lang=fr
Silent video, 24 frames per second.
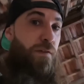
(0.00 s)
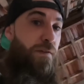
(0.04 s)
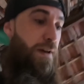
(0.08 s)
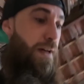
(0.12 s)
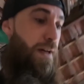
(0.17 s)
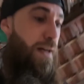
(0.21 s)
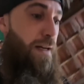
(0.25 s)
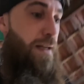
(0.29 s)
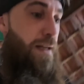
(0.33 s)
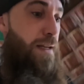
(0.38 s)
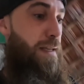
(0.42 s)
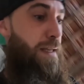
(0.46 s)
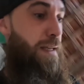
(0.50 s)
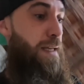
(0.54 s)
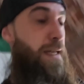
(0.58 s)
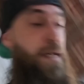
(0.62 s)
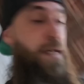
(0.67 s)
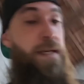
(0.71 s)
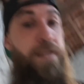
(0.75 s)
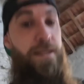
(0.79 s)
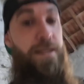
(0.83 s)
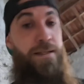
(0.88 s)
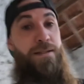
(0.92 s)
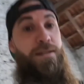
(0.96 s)
faire,
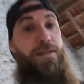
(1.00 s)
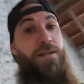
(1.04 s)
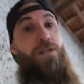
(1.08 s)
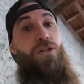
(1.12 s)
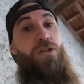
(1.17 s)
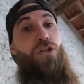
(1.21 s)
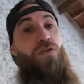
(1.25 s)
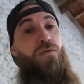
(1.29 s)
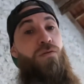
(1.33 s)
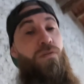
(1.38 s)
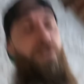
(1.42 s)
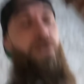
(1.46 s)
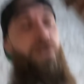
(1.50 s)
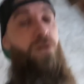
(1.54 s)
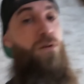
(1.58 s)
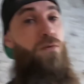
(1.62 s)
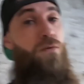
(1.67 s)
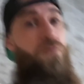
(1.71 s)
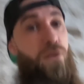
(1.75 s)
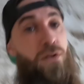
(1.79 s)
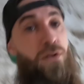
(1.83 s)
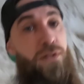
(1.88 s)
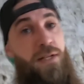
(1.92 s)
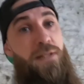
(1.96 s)
c'est je vais
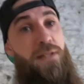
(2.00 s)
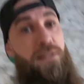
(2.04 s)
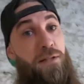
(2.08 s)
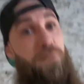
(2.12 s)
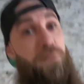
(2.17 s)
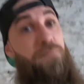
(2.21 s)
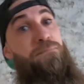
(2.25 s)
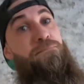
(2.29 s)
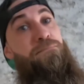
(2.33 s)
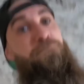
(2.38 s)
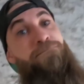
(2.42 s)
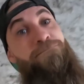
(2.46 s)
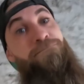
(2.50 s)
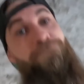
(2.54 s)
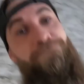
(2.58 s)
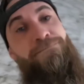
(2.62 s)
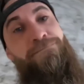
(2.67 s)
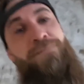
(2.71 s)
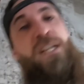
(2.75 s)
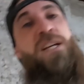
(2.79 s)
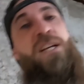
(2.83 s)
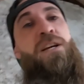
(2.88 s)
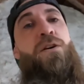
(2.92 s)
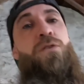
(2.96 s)
renforcer ça.
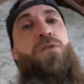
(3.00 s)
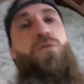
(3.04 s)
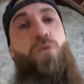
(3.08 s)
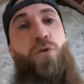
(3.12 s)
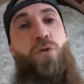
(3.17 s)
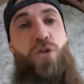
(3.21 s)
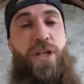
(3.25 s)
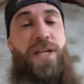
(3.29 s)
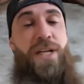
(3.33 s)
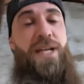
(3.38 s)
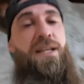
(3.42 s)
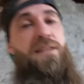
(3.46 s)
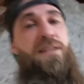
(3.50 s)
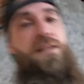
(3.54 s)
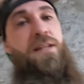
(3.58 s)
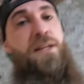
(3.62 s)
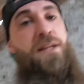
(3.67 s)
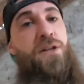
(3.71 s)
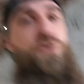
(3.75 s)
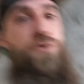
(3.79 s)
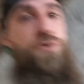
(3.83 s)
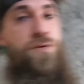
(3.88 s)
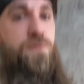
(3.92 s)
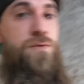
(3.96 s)
Donc j'ai gardé
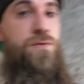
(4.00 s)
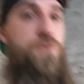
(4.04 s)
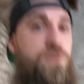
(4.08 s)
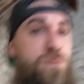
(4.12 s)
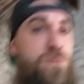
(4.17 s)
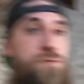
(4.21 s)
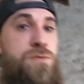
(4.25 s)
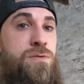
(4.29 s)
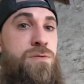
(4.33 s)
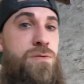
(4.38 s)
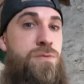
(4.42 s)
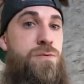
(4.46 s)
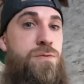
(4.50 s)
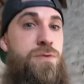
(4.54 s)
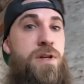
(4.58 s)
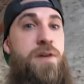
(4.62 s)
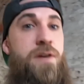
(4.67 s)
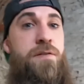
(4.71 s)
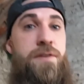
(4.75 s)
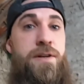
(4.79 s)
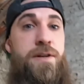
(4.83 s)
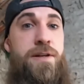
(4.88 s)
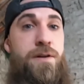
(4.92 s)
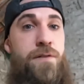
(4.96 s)
des chevrons qu'on
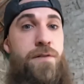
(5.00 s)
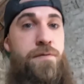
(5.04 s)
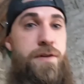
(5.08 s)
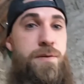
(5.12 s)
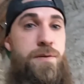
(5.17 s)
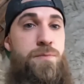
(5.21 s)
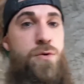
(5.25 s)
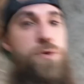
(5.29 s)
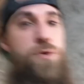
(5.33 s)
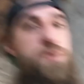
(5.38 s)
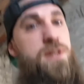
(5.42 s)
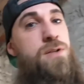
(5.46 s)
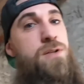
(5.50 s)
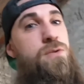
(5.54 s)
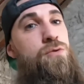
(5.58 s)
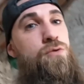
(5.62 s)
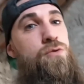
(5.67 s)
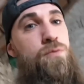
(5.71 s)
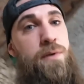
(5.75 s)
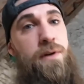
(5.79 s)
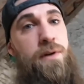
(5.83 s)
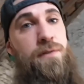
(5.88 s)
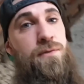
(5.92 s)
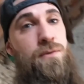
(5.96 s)
avait en fait pour l'ossature
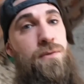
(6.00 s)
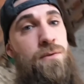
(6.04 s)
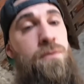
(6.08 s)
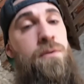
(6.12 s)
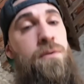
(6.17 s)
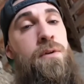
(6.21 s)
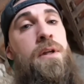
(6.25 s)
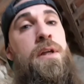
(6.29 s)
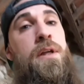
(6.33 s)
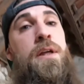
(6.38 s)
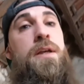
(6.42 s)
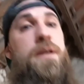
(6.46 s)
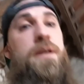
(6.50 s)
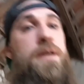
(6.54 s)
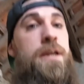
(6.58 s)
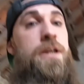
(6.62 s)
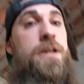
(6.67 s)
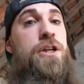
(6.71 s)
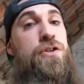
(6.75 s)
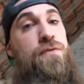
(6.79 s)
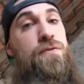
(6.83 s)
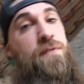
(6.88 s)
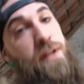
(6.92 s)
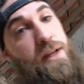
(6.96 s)
du plafond
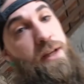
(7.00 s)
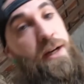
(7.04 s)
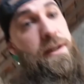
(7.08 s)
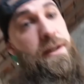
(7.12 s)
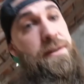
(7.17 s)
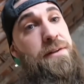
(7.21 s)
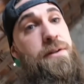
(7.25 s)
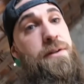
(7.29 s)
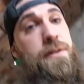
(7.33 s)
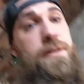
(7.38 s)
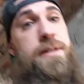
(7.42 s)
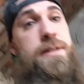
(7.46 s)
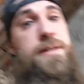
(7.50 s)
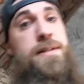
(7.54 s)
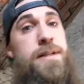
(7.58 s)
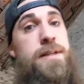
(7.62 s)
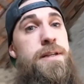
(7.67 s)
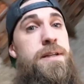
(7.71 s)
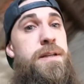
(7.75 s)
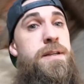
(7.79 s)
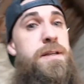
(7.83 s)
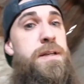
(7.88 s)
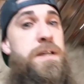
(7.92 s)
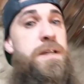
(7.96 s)
et je vais les
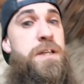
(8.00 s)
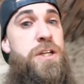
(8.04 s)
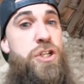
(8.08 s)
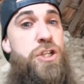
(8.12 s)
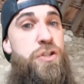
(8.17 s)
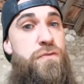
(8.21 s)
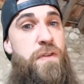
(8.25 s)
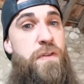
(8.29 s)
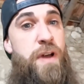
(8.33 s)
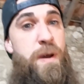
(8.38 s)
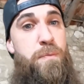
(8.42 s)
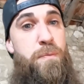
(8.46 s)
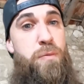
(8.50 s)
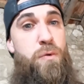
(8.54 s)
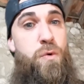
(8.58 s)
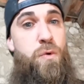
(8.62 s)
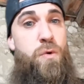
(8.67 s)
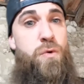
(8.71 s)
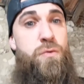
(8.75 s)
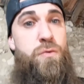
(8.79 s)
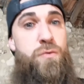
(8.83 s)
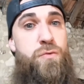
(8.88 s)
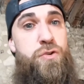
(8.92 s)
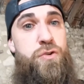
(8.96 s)
réutiliser. Je vais
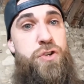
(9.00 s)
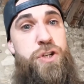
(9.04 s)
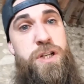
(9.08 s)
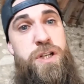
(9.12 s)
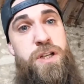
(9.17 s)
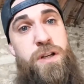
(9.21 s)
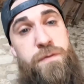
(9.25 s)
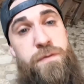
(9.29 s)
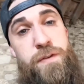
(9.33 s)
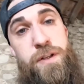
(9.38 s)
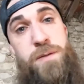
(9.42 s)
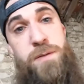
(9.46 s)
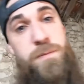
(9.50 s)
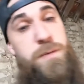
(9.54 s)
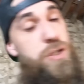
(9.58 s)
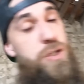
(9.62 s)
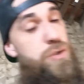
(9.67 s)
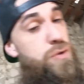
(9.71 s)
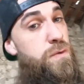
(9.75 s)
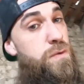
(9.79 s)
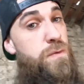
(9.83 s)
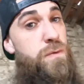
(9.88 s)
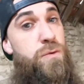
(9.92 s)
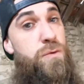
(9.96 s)
prolonger en fait mes
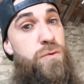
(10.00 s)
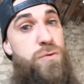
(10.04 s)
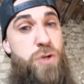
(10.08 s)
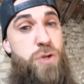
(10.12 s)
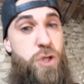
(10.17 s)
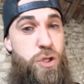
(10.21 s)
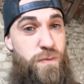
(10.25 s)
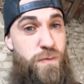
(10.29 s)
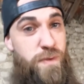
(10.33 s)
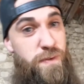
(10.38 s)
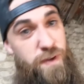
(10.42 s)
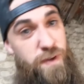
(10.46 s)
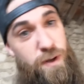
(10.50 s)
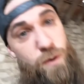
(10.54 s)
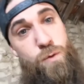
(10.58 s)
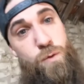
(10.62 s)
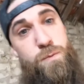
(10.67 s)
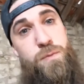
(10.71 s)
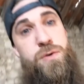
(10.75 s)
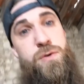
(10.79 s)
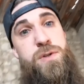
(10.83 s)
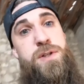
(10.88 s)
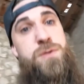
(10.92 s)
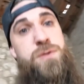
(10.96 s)
chevrons que je vais faire
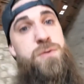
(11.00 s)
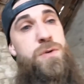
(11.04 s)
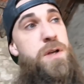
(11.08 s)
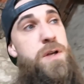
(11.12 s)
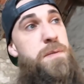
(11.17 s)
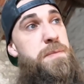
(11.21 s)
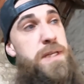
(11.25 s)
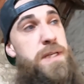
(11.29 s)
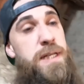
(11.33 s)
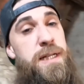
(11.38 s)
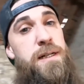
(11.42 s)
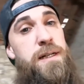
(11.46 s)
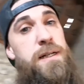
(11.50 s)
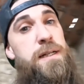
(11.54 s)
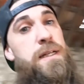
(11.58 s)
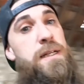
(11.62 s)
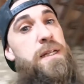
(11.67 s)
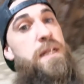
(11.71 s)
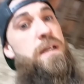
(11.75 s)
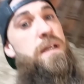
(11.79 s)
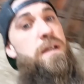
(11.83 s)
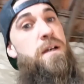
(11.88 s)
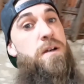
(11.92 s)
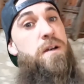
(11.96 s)
reposer sur la pierre
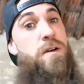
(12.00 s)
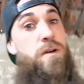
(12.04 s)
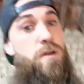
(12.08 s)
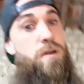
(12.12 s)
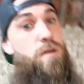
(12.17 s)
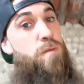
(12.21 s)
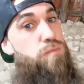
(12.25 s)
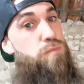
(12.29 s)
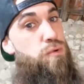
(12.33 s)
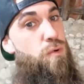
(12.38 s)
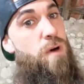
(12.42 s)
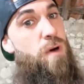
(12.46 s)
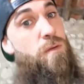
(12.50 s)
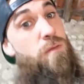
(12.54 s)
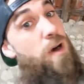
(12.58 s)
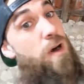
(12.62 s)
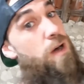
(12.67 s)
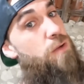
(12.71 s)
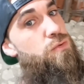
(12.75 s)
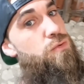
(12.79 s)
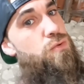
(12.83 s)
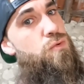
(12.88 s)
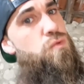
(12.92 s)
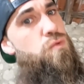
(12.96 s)
euh, pour
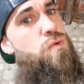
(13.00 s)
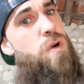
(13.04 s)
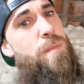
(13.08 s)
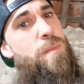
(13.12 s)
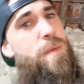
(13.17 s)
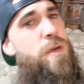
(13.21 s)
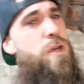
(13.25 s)
avoir du coup un